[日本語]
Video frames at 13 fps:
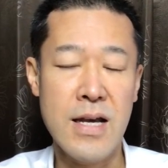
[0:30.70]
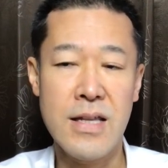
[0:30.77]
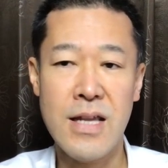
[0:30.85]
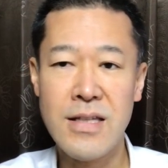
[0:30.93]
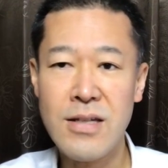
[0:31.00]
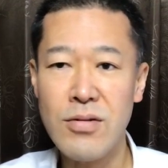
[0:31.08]

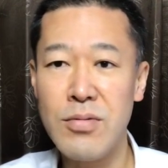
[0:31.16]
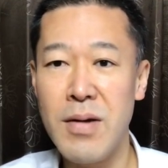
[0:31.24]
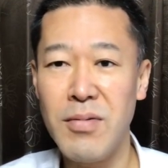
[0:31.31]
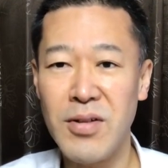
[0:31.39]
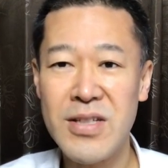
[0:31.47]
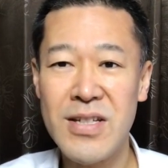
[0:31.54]
なぜ
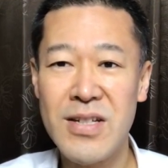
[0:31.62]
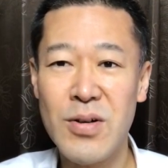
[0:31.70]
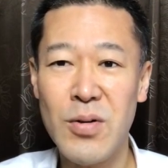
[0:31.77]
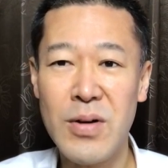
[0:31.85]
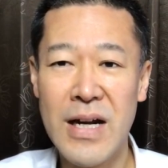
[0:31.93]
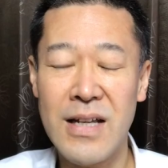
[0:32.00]
梅干し
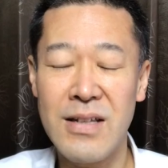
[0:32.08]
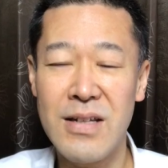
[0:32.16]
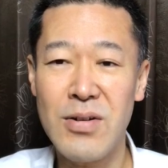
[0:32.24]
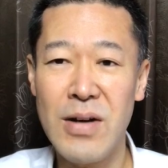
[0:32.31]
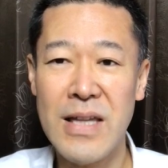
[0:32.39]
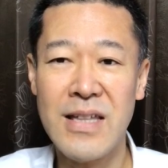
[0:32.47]
2
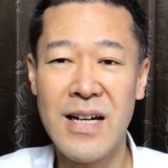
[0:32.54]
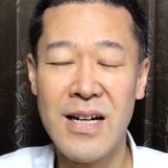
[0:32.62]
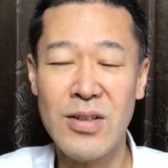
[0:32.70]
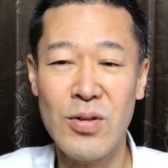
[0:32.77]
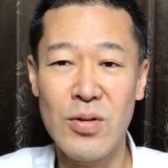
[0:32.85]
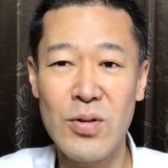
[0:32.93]
個やった
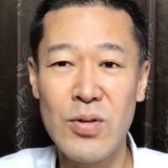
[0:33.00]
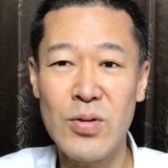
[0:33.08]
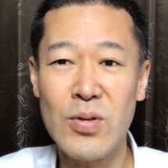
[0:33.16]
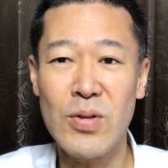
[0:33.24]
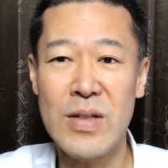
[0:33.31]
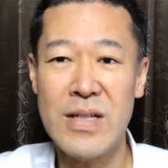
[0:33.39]
かという
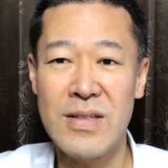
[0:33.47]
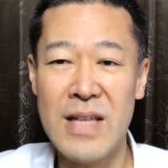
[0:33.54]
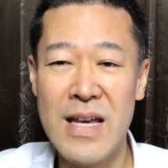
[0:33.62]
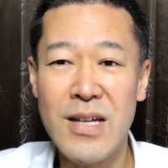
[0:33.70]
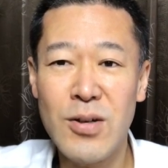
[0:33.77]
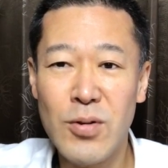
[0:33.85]
とです
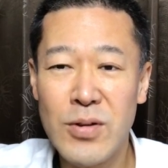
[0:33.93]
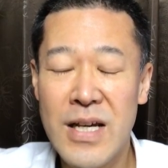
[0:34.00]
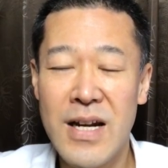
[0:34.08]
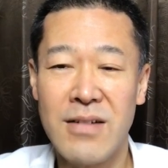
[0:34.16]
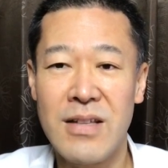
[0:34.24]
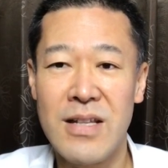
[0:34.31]
ね、1個
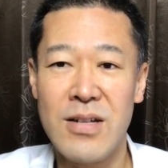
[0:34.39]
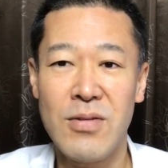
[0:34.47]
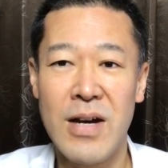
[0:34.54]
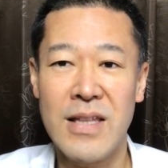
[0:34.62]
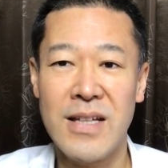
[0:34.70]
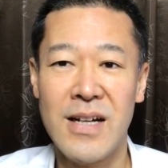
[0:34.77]
じゃなくて2
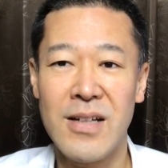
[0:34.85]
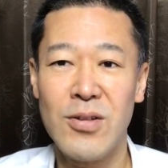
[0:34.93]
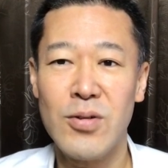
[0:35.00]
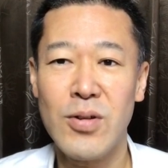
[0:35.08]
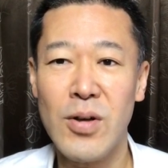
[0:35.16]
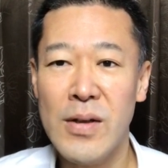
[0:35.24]
個やったか
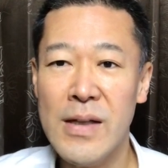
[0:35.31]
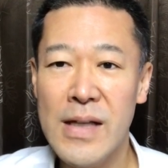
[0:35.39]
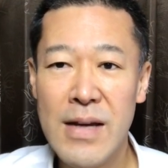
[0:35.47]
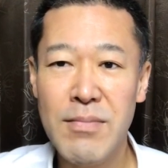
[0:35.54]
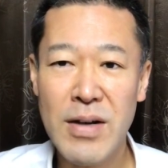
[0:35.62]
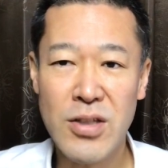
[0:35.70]
というと、
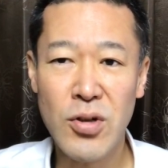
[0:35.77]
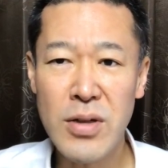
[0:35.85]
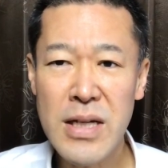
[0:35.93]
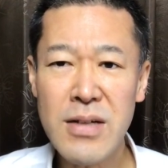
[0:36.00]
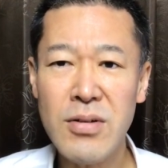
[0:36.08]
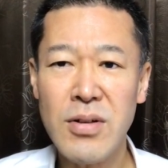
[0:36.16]

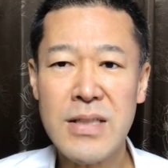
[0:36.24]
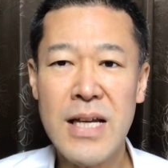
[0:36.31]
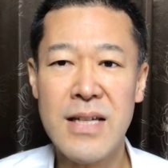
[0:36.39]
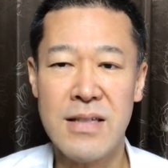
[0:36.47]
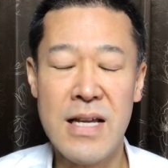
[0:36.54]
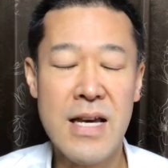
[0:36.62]
ジョギングをし
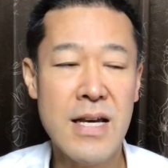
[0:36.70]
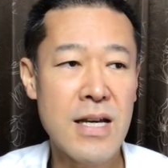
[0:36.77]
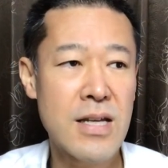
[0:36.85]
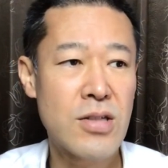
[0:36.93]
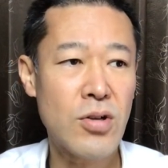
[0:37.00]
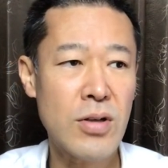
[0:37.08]
たんですね。
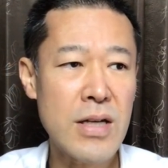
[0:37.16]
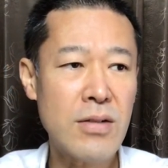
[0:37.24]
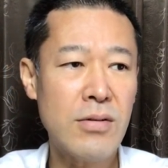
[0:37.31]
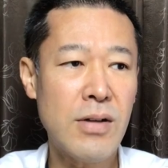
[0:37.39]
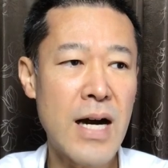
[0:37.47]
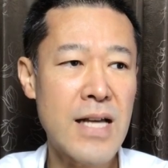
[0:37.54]

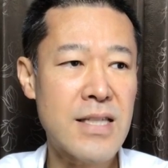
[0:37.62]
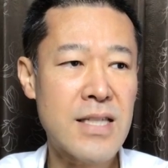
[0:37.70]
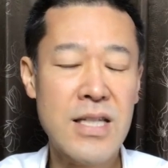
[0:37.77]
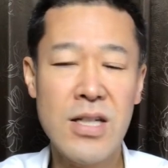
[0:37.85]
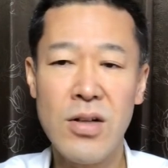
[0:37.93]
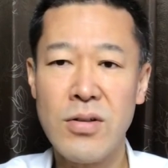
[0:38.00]
ジョギングを
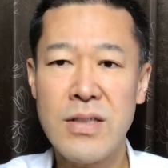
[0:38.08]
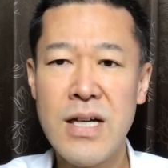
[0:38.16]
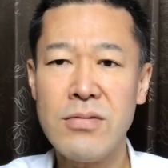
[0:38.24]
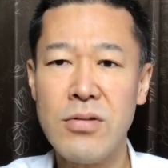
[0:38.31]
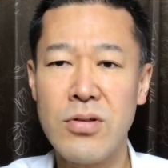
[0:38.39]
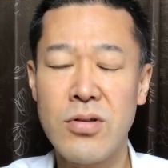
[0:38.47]
8キロ
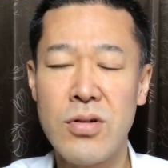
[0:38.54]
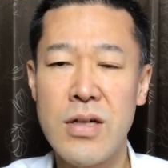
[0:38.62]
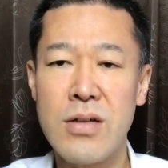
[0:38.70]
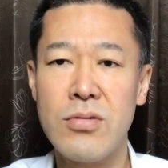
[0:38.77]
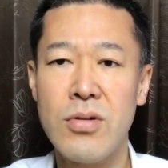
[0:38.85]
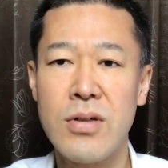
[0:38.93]
弱の
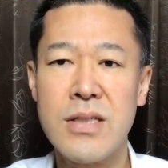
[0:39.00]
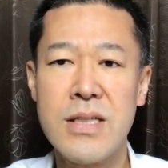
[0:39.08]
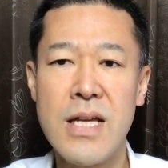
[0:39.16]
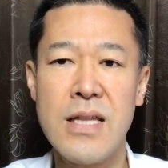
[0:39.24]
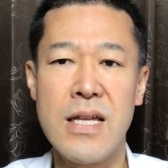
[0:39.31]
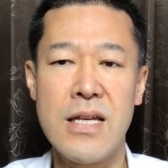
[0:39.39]
ジョギングをし
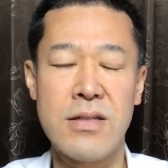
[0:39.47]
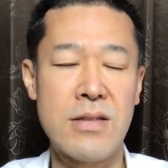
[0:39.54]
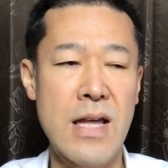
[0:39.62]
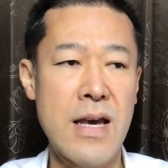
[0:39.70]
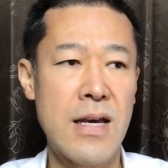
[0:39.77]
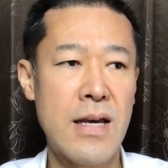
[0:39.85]
てです
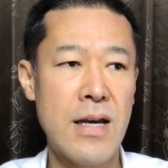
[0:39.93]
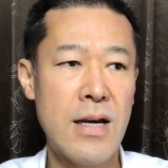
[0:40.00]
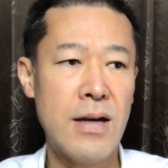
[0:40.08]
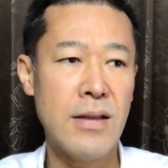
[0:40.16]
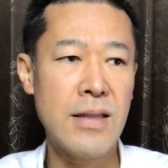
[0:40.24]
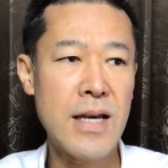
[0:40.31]
ね、
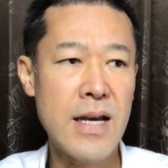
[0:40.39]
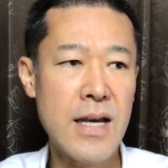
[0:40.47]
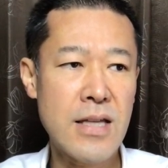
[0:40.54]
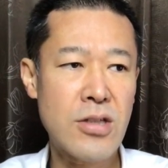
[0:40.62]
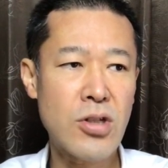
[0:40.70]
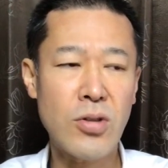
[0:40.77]

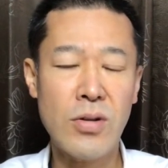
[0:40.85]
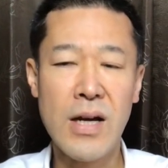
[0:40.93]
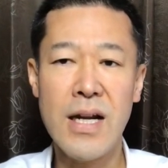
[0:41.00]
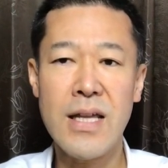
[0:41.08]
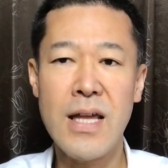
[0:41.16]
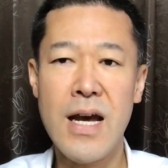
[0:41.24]
でちょっと
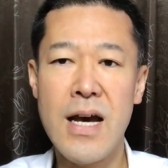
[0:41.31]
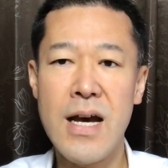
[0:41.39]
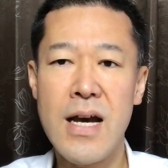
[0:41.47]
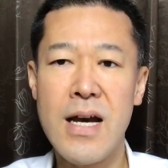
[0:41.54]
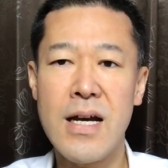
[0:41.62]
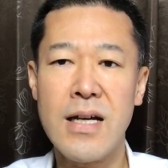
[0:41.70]
体
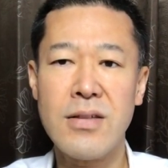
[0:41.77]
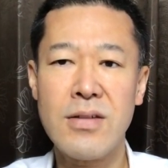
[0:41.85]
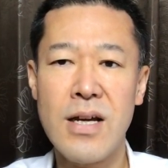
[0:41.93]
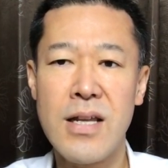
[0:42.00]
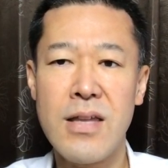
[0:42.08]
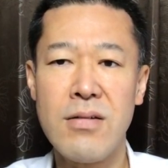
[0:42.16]
が
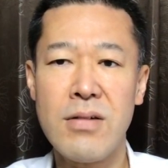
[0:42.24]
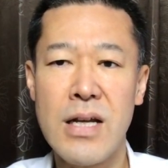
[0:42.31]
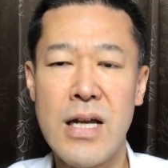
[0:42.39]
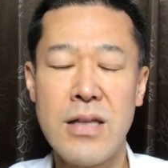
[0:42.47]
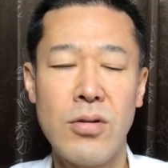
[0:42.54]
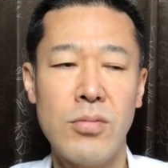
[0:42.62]
疲れてる
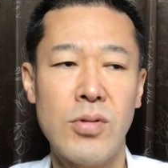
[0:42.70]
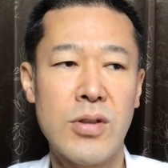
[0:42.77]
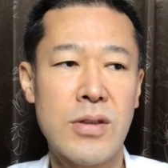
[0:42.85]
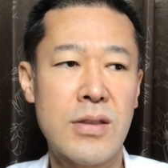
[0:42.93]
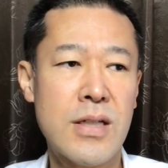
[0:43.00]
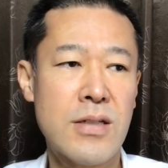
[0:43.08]
かなと
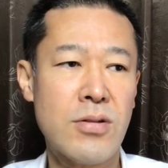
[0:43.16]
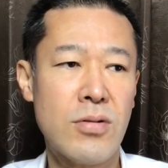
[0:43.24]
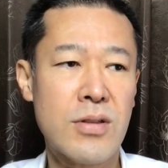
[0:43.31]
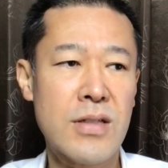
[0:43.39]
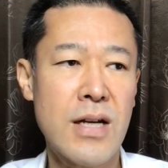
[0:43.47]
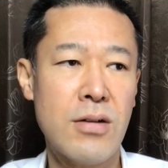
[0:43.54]
思って、そ
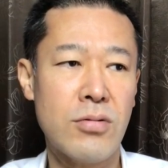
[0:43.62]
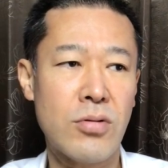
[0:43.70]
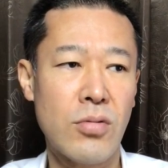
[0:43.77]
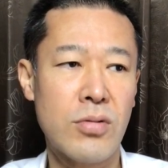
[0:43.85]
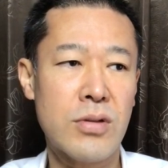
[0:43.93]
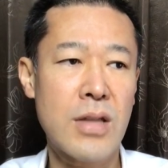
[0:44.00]
の疲れを
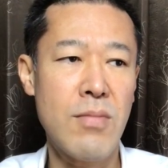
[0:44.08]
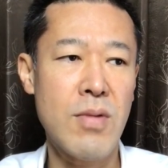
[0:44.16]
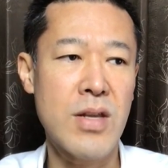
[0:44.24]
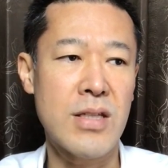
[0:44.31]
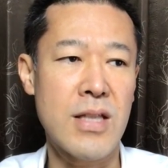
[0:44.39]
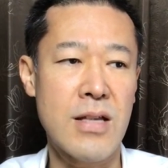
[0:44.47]
取るた
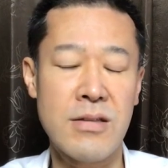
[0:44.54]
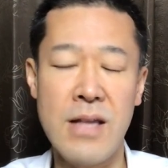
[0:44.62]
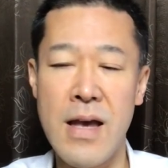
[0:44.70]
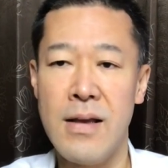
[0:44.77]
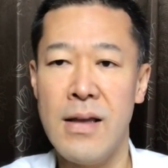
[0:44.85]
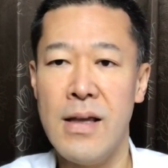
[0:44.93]
めにです
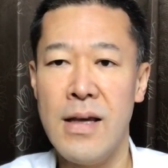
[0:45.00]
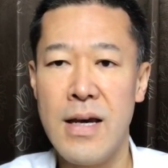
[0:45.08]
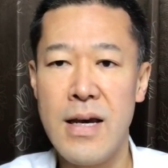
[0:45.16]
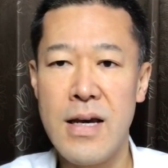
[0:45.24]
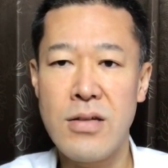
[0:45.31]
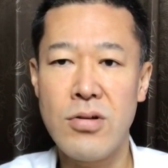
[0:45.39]
ね、
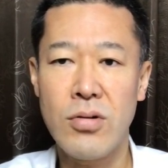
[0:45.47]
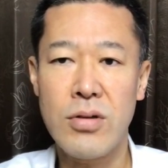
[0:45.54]
梅